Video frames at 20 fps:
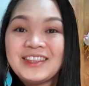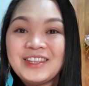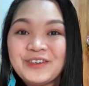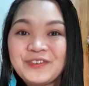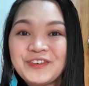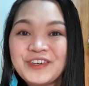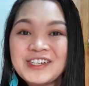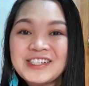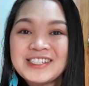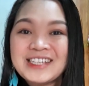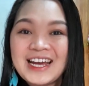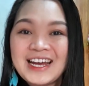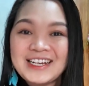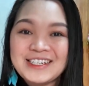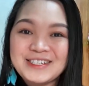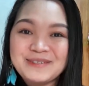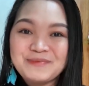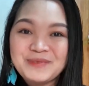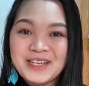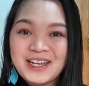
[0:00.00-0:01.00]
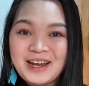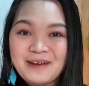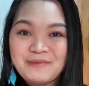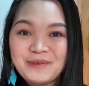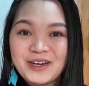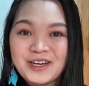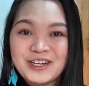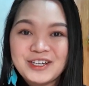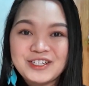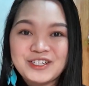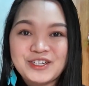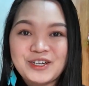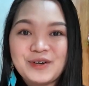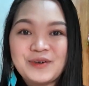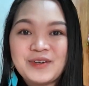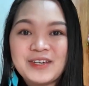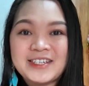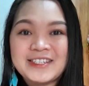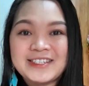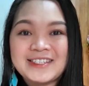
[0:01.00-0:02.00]
The first item that I'm gonna
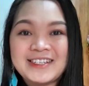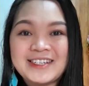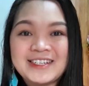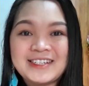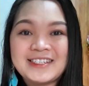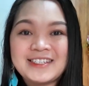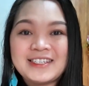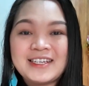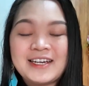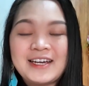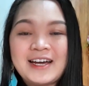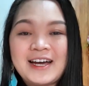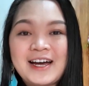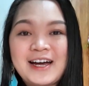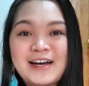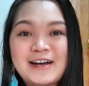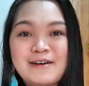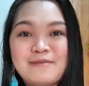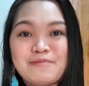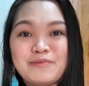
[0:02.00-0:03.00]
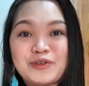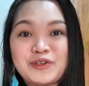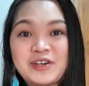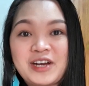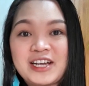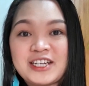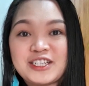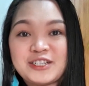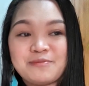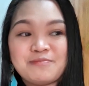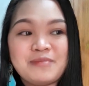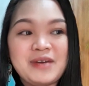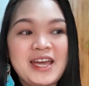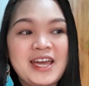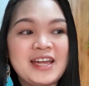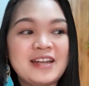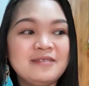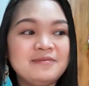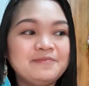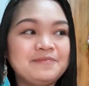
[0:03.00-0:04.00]
show is this um, trash
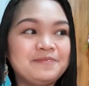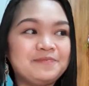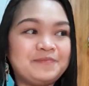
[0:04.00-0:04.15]
bin.